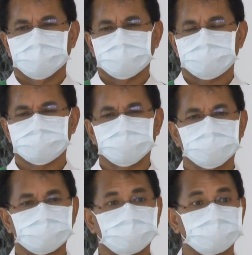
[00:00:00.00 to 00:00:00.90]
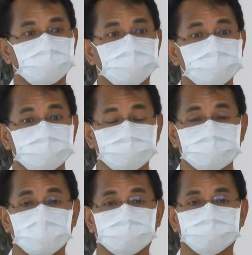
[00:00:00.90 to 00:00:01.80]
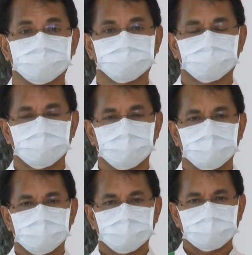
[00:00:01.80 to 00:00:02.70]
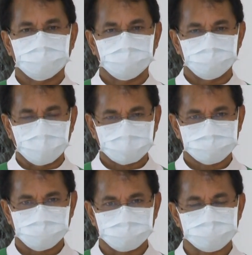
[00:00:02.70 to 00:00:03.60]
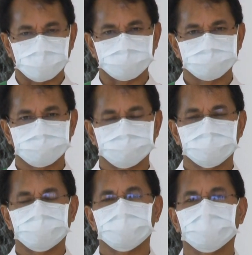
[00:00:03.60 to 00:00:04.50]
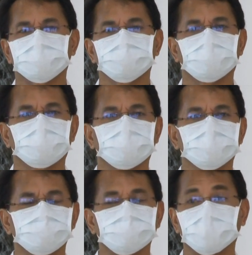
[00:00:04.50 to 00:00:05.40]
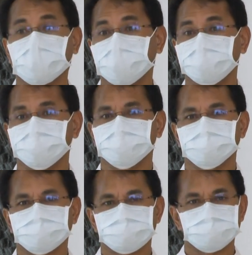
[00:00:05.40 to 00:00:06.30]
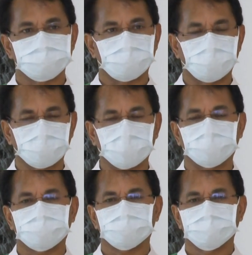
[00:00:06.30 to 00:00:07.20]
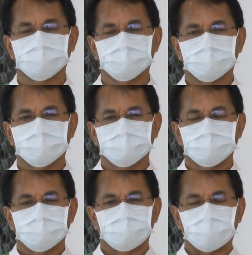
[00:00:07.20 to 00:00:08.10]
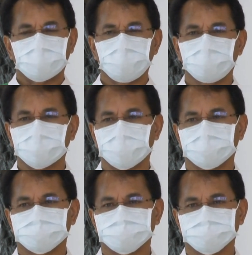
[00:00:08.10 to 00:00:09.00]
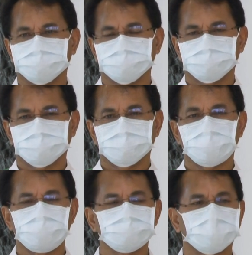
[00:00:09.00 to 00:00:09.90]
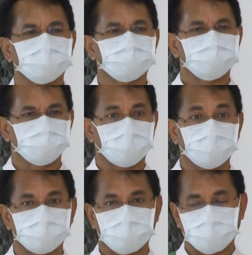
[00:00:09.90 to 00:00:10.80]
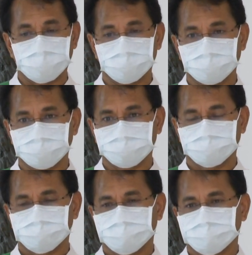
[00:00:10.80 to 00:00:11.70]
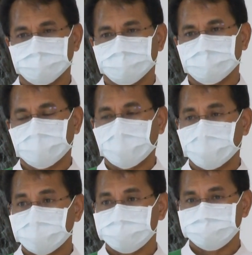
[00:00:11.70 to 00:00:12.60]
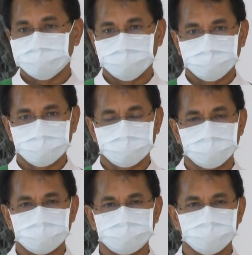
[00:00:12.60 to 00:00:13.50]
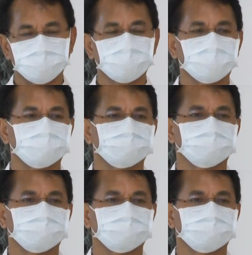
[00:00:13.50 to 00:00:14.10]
事情，让他们紧张。他们往前走，前面有一片海。是红海，往后看，后面有来了埃及的军队，